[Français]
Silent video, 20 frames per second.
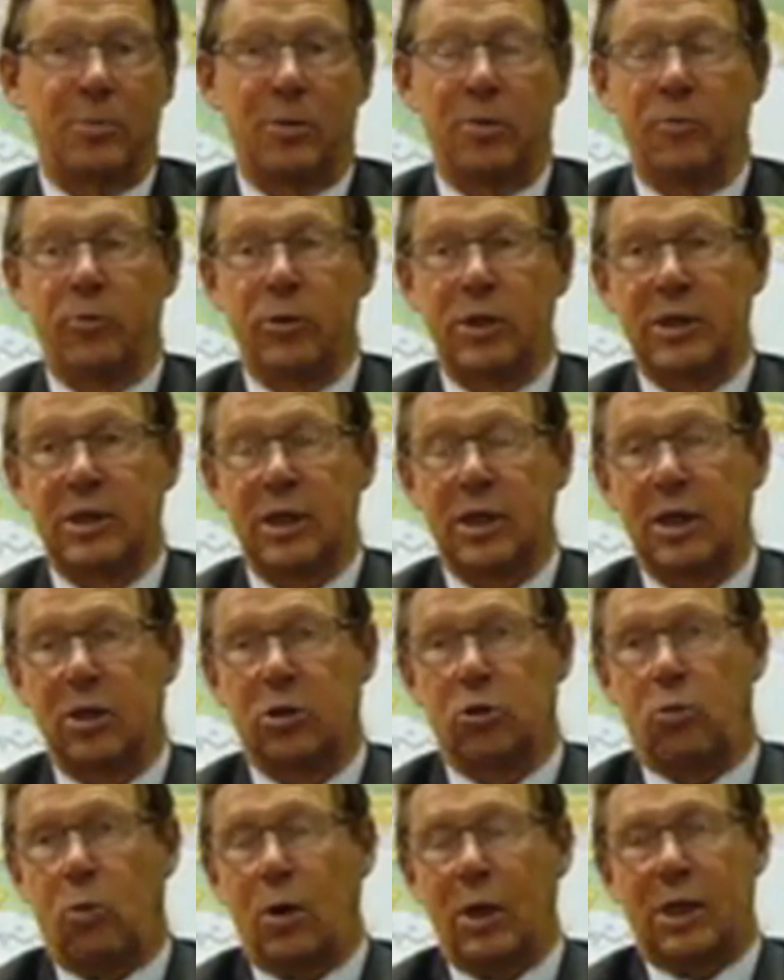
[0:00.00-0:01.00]
simplement, il faut
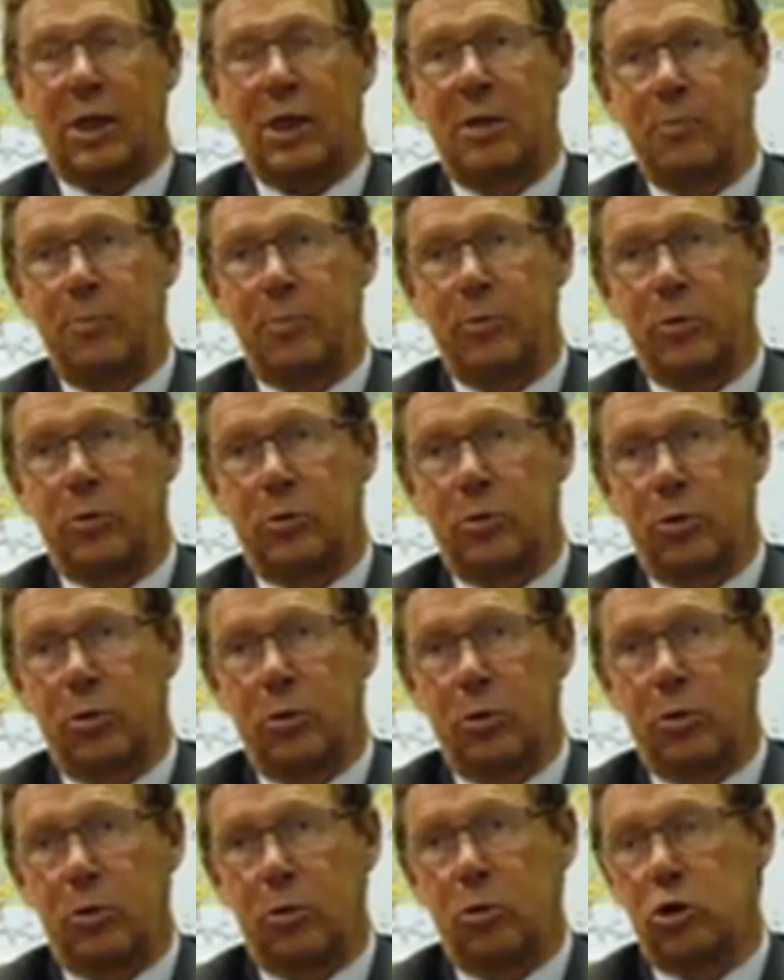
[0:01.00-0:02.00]
distinguer trois types
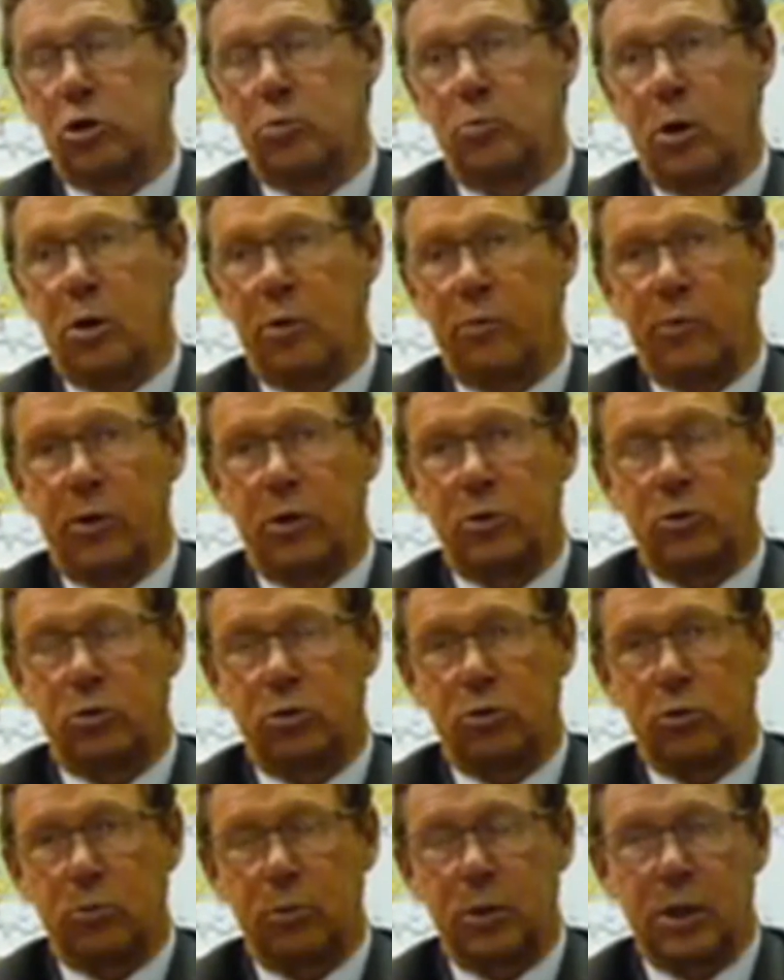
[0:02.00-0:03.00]
de logements en
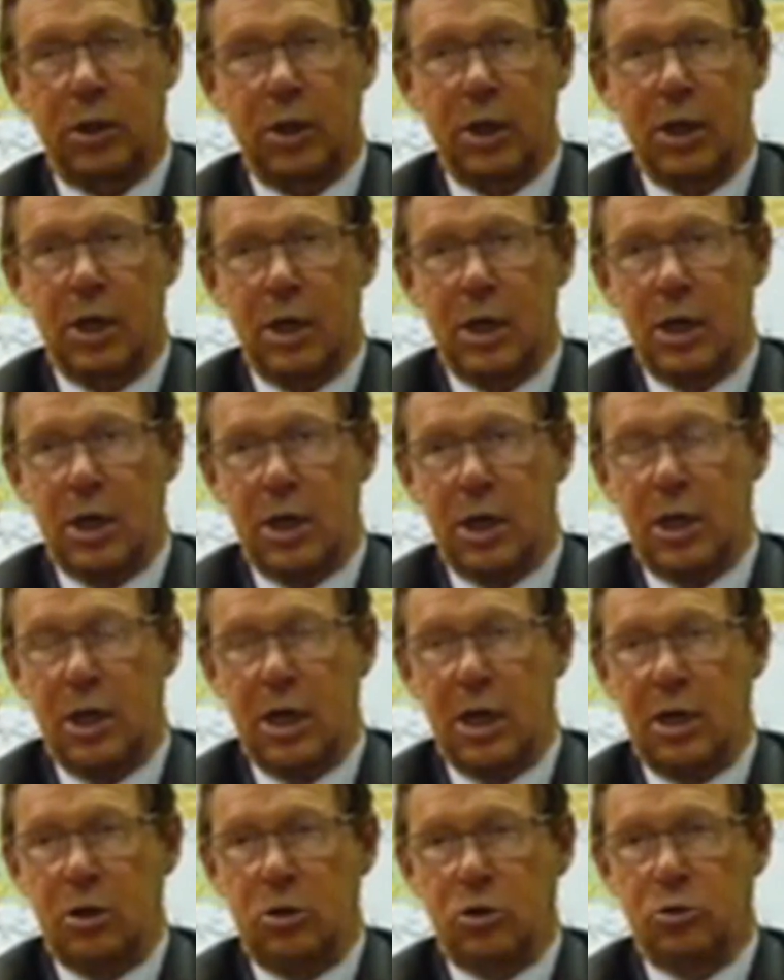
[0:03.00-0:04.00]
France aujourd'hui.
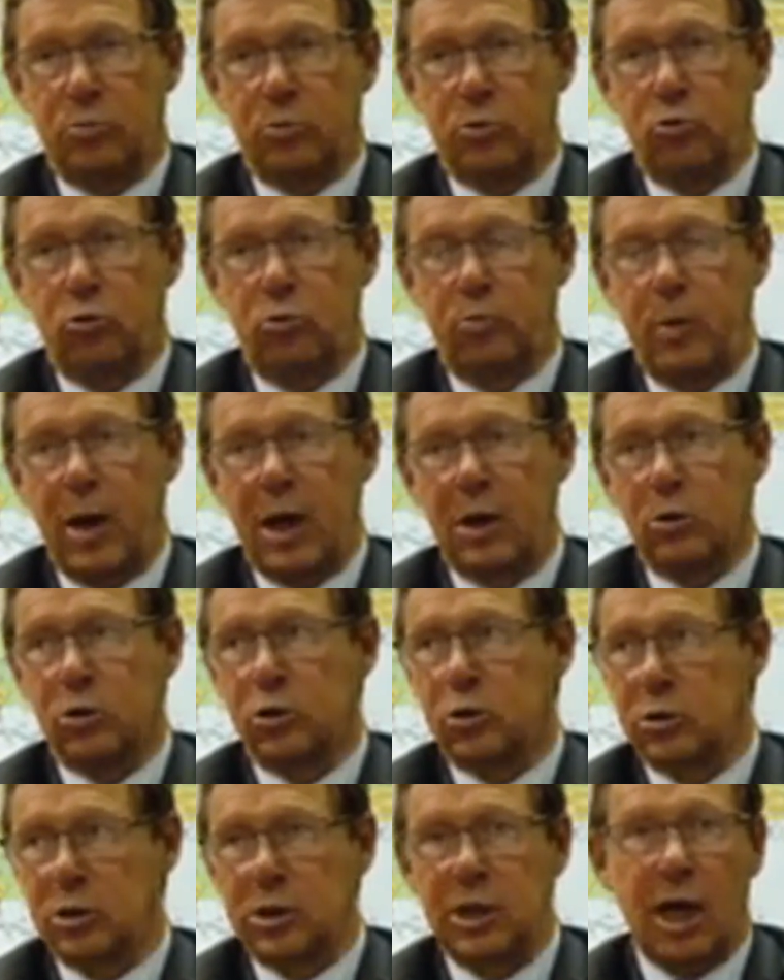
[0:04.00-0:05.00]
Il y a tout le
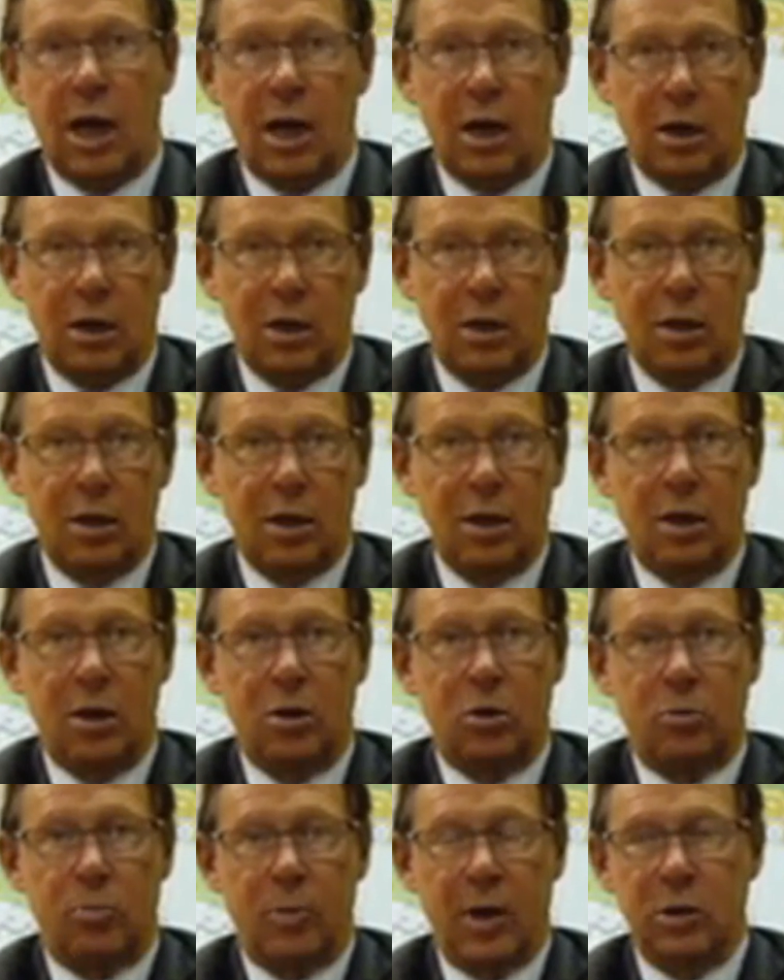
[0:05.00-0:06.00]
parc social.
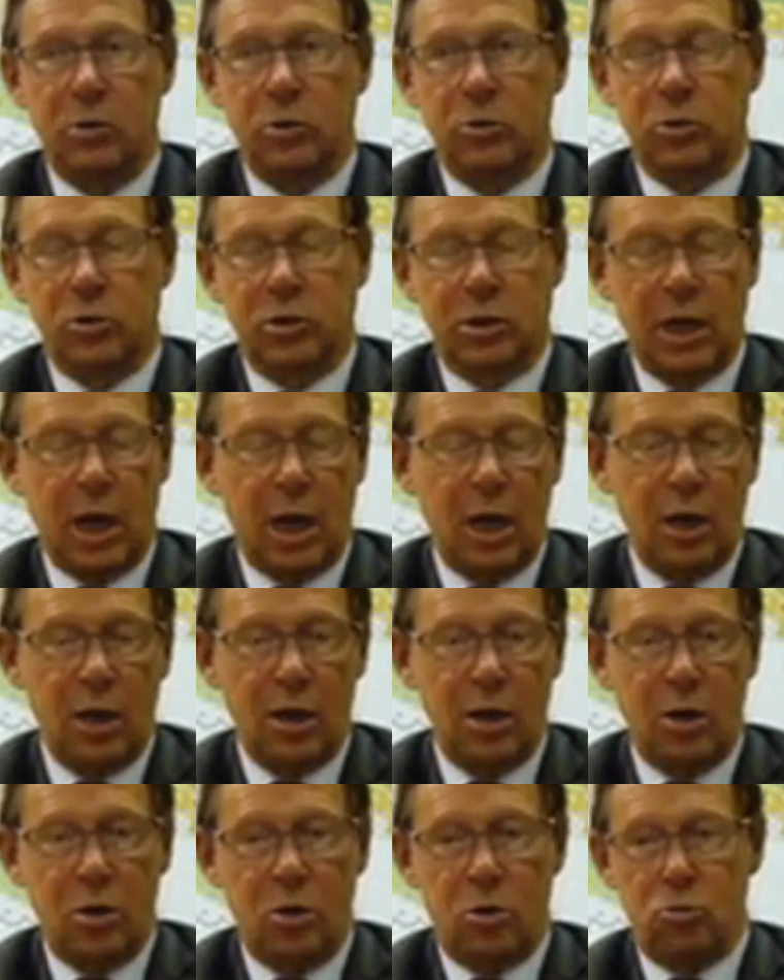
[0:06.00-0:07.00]
Le parc
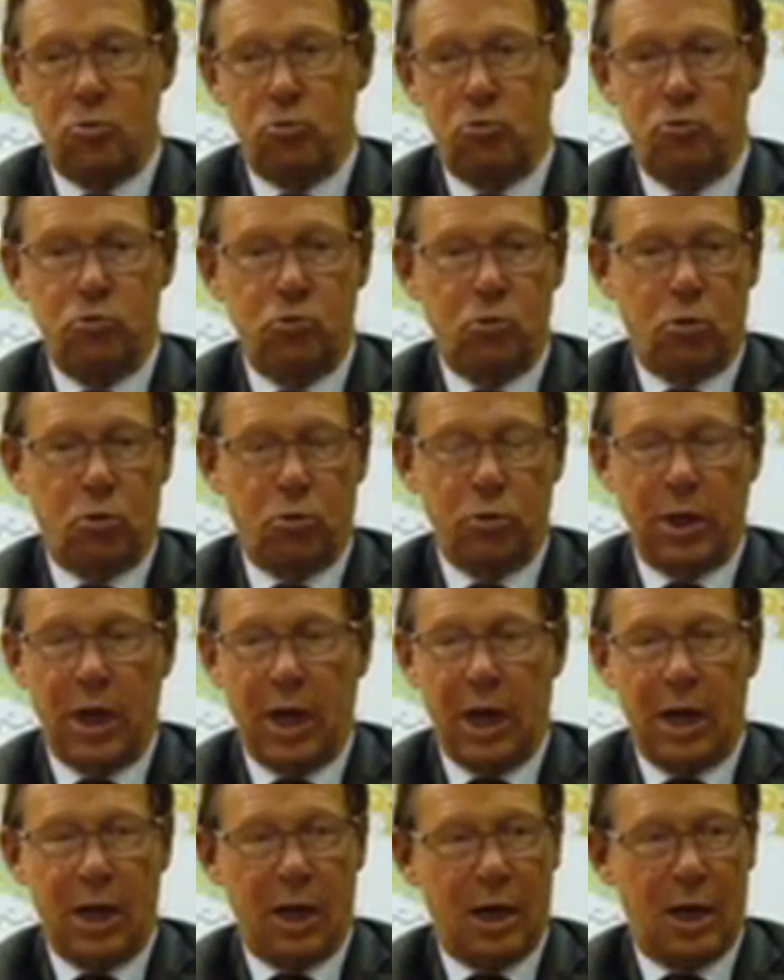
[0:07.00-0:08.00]
social où
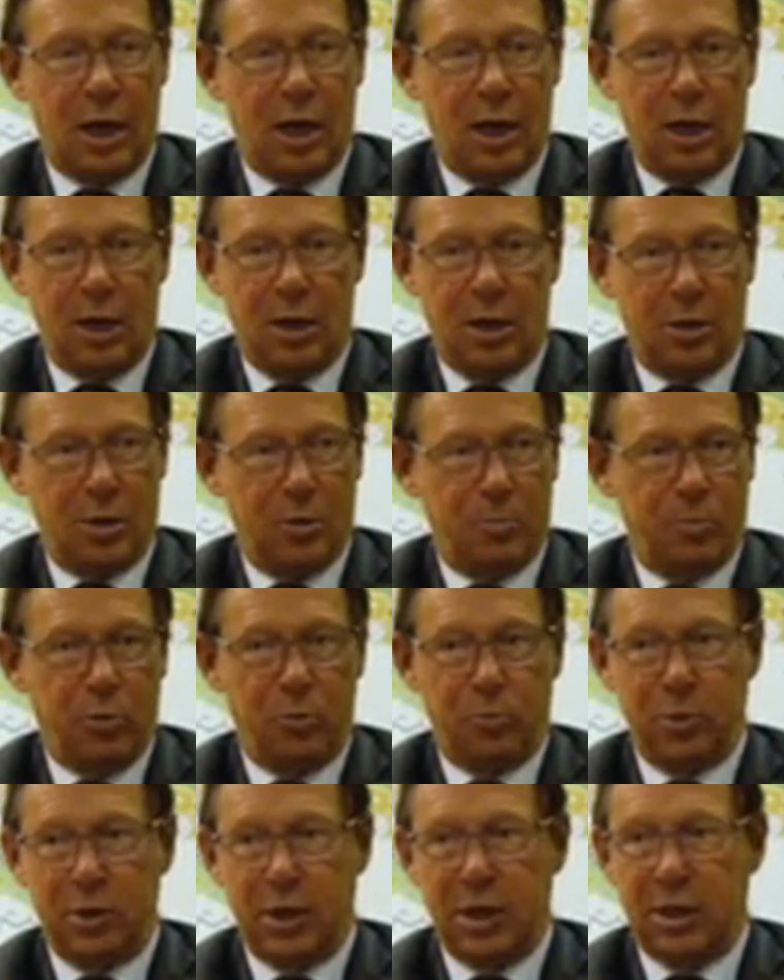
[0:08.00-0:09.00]
on a un,
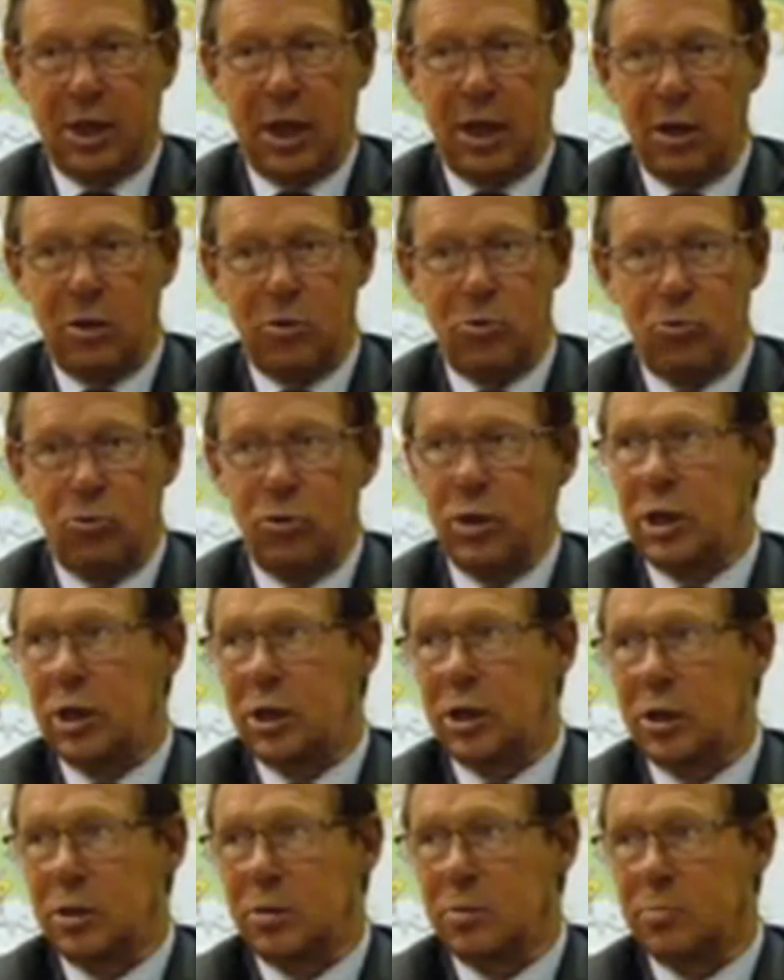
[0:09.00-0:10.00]
propriétaire
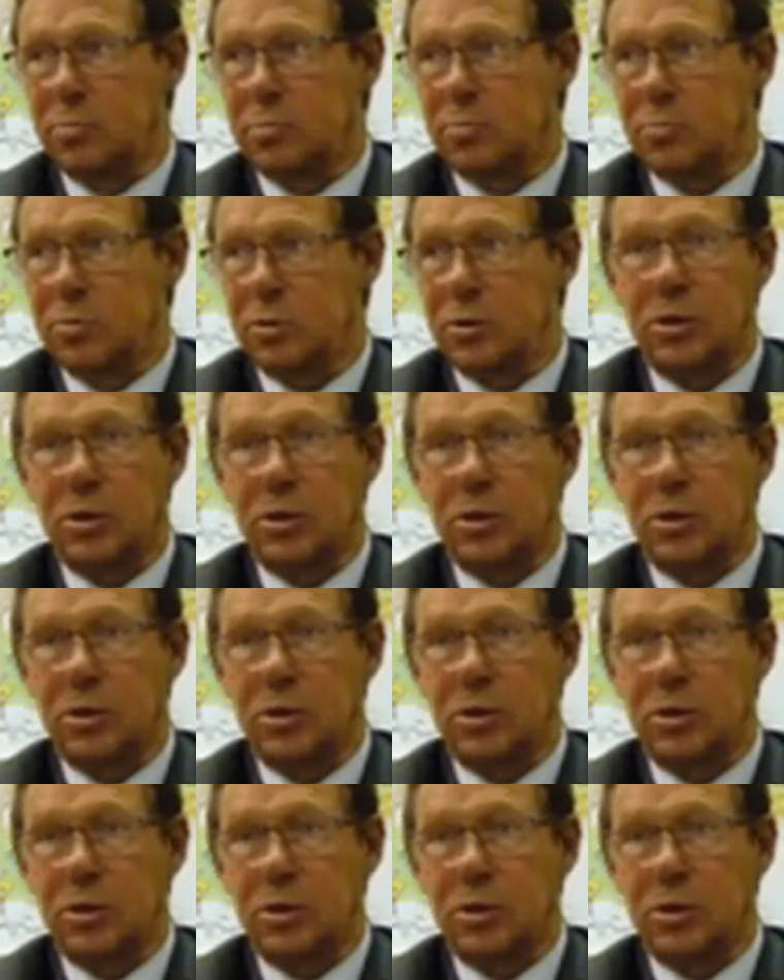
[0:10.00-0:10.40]
unique,